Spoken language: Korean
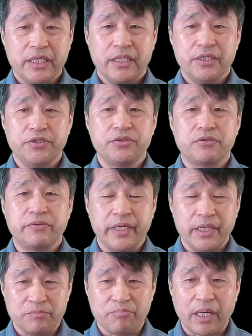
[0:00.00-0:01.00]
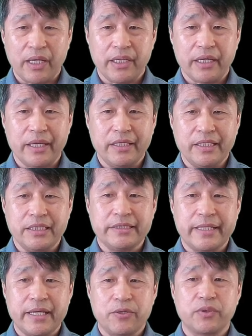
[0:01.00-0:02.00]
in Ukraine by any
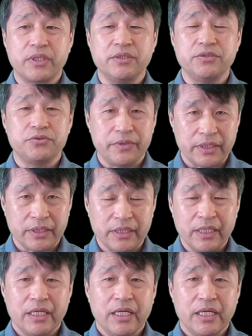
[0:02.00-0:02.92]
NATO country.